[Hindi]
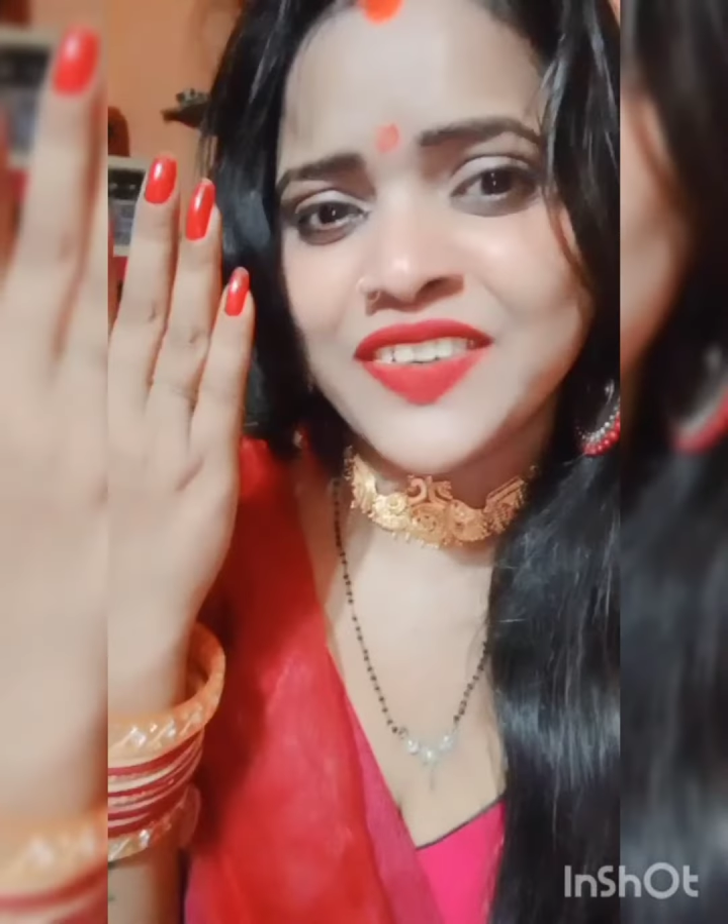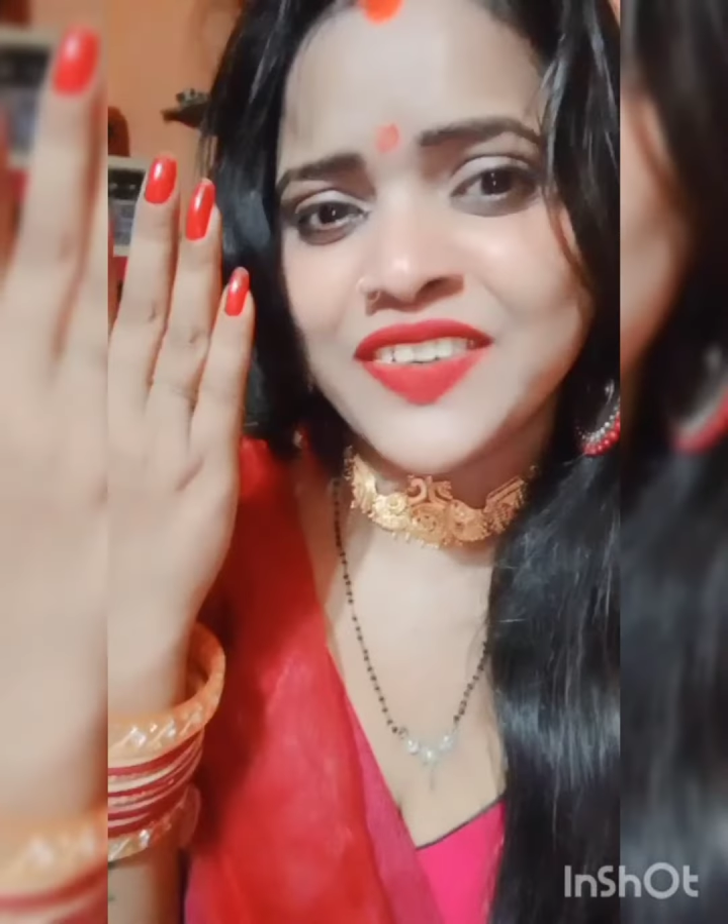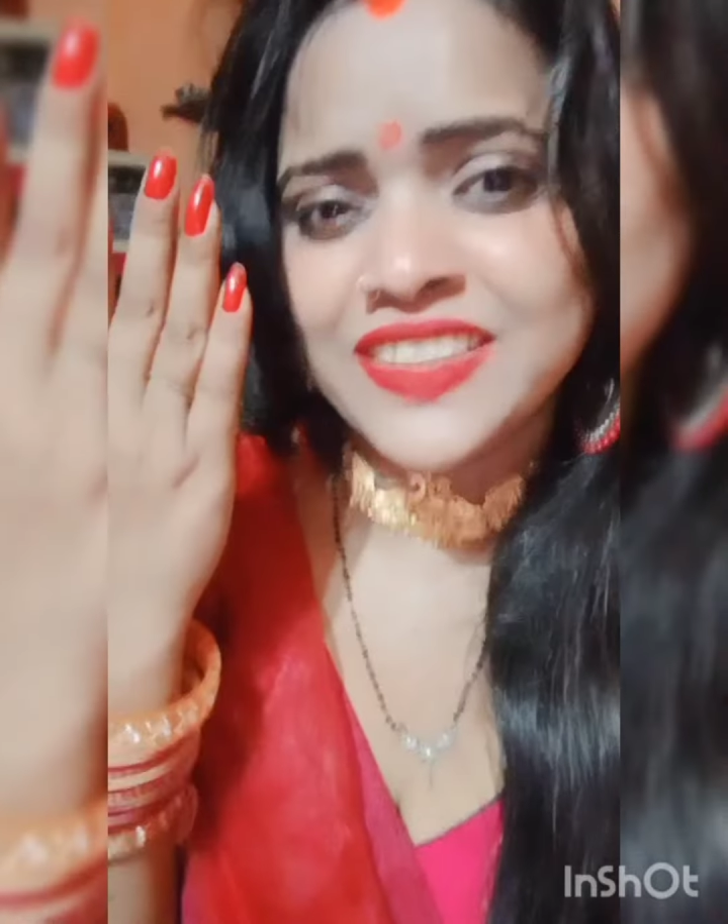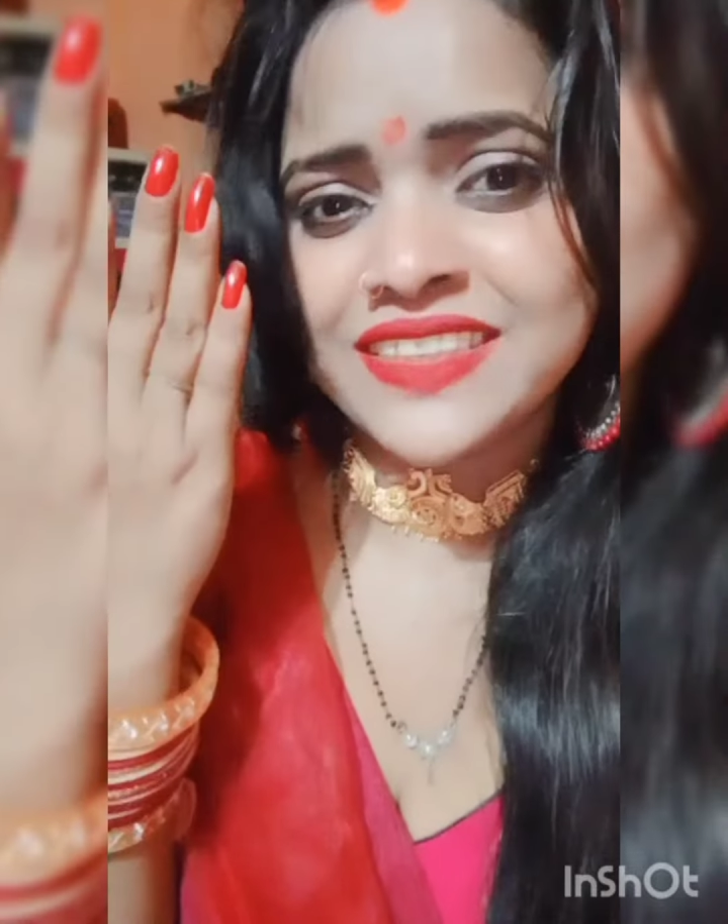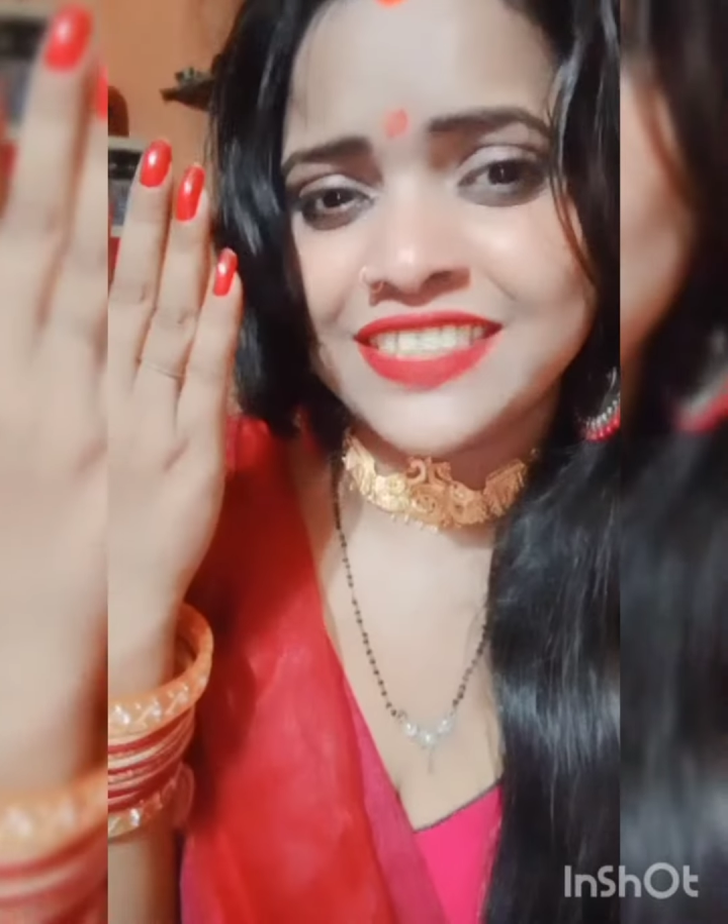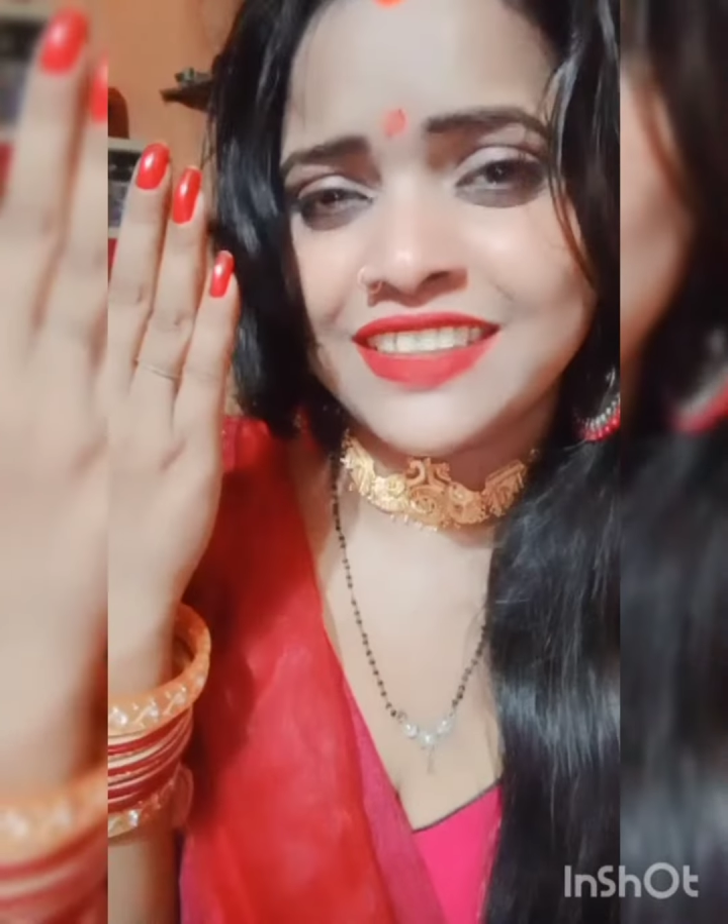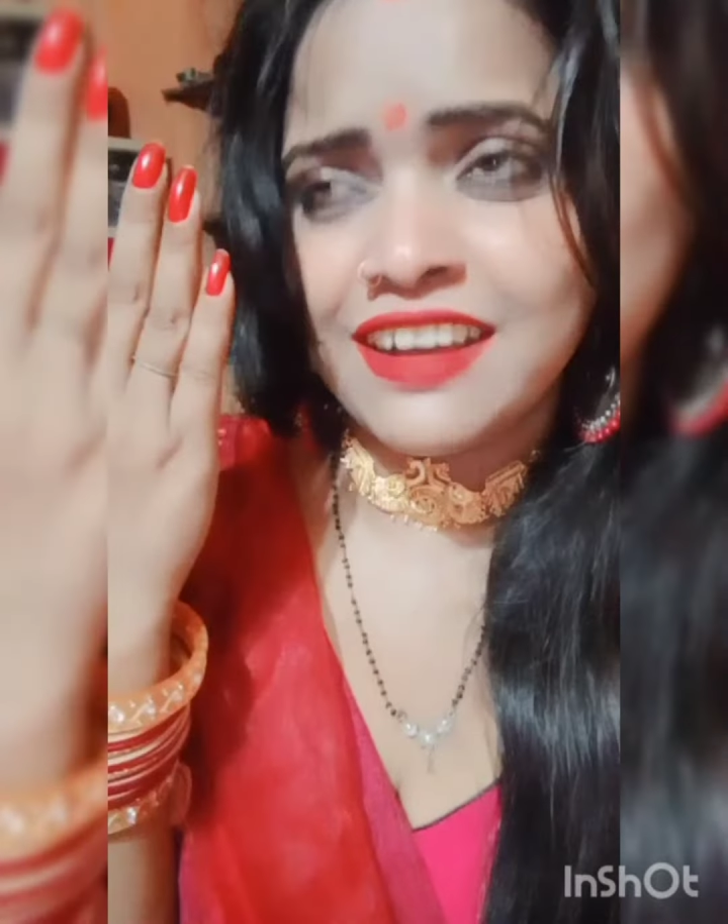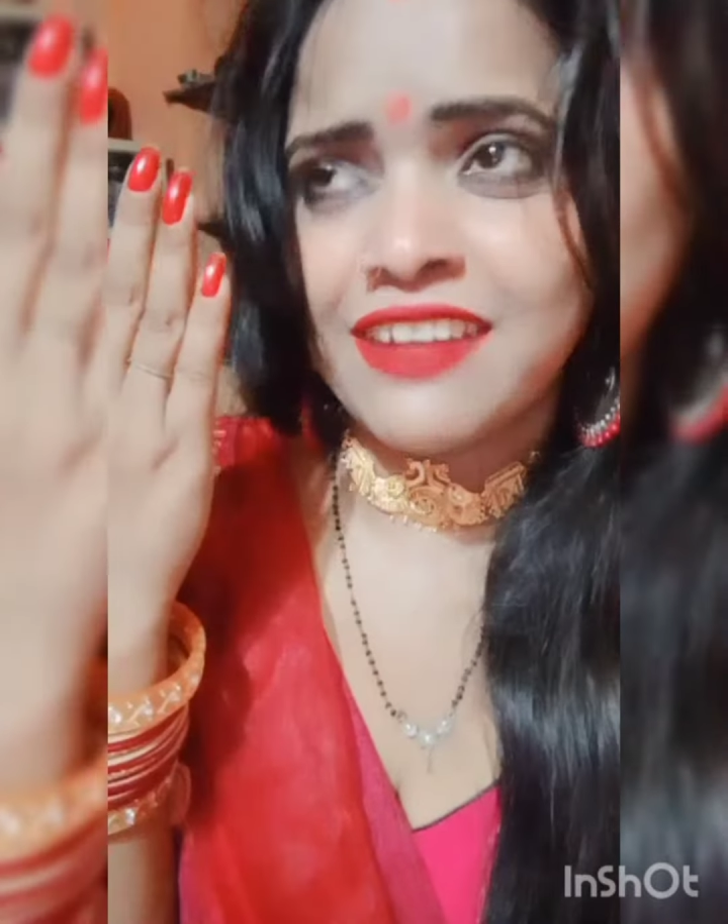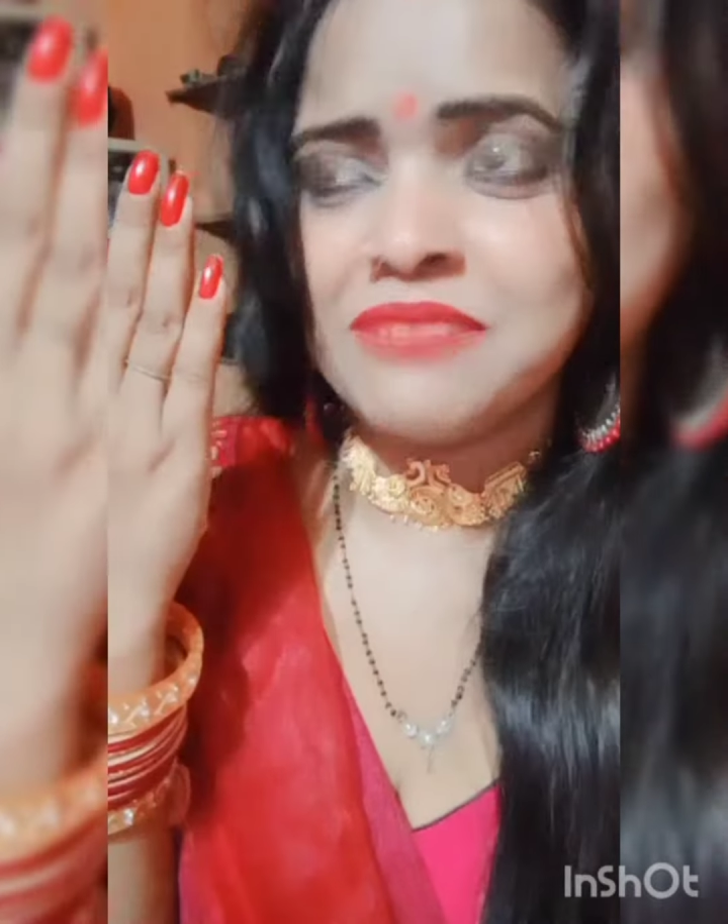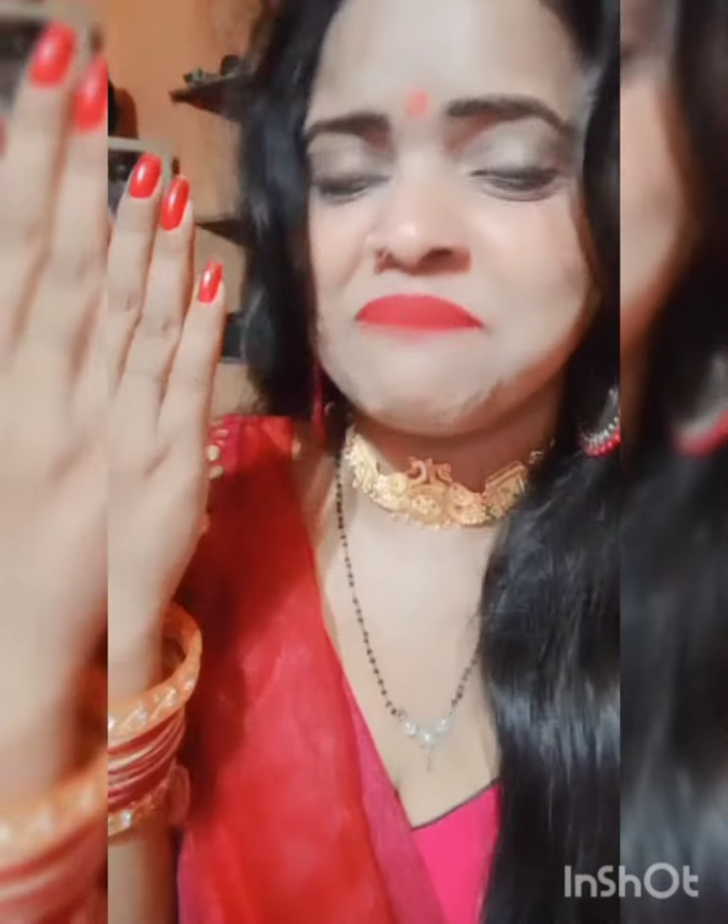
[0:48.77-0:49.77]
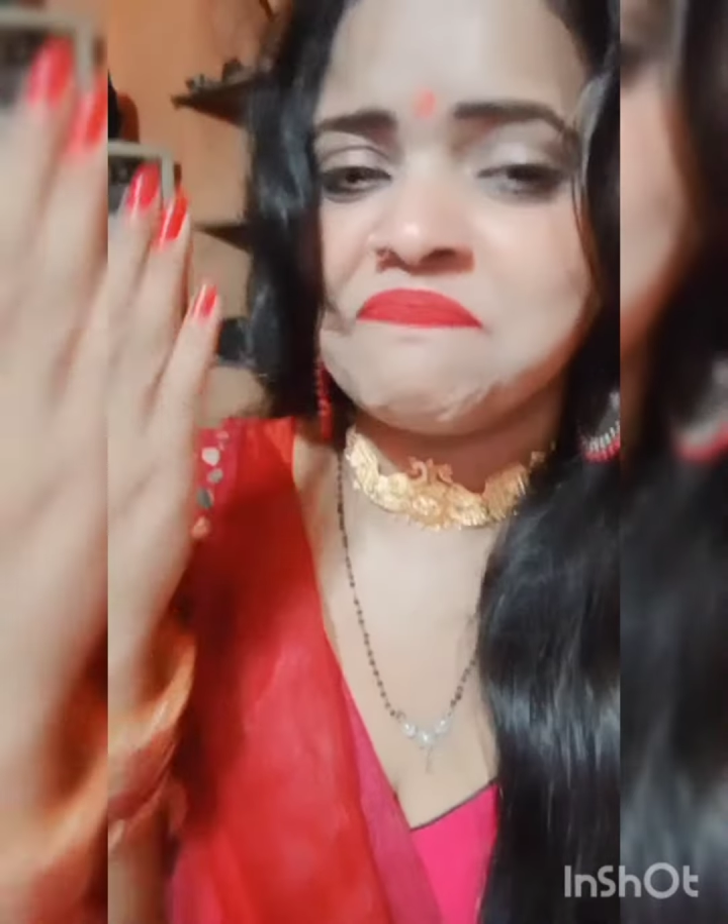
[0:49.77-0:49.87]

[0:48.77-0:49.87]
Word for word: वो हर रिश्ता